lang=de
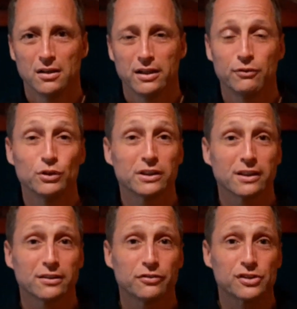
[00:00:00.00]
Er wurde
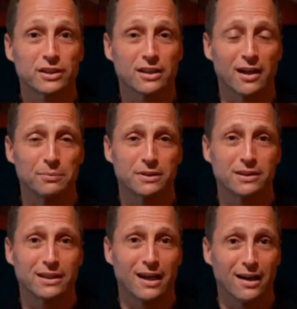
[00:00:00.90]
dann für seine Arbeit
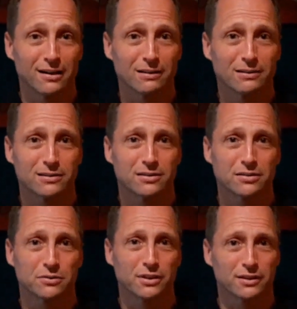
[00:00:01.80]
geadelt
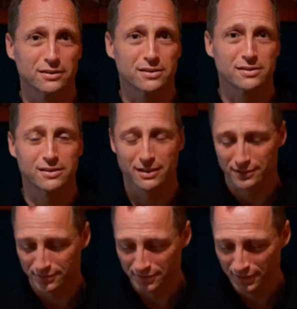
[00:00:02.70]
und hat es als
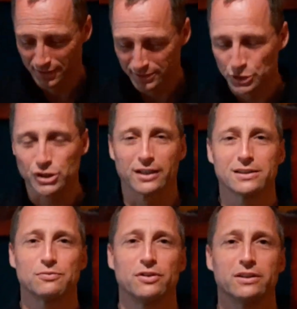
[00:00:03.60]
seinen, seine
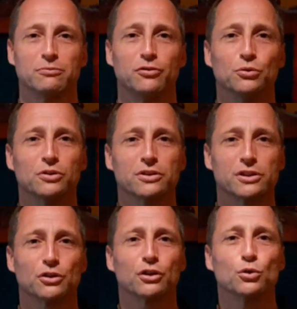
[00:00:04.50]
Standespflicht empfunden,
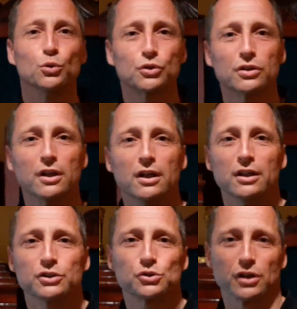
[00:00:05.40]
sich auch ein Gut
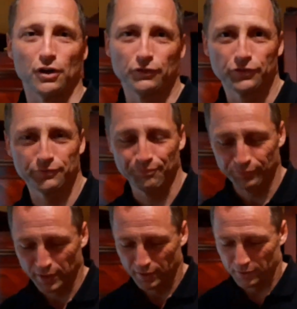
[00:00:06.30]
zu kaufen.
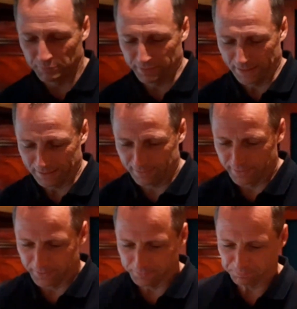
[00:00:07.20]
Und man hat
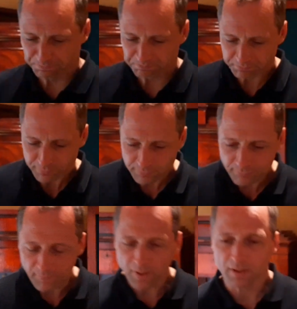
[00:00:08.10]
hier
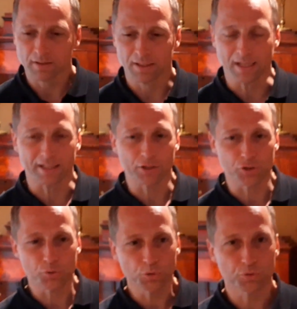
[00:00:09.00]
äh, lange
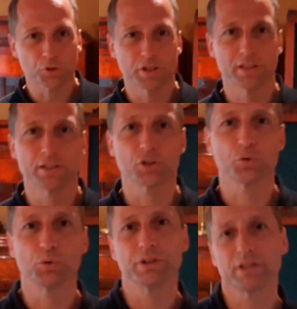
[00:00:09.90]
gesucht und schließlich das
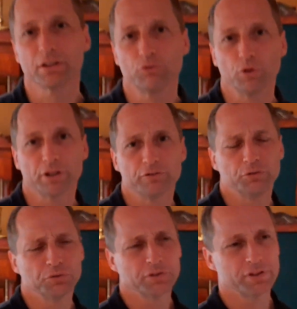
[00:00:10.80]
Gut in Daravoe
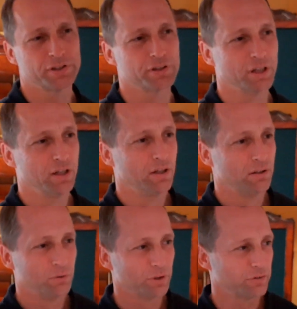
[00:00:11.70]
gefunden. Das ist
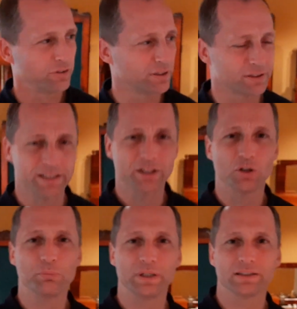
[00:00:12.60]
ungefähr 10
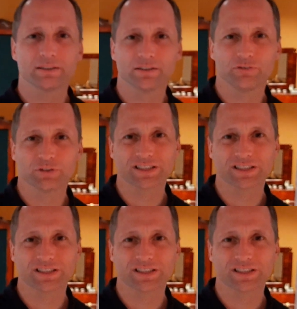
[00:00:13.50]
Kilometer von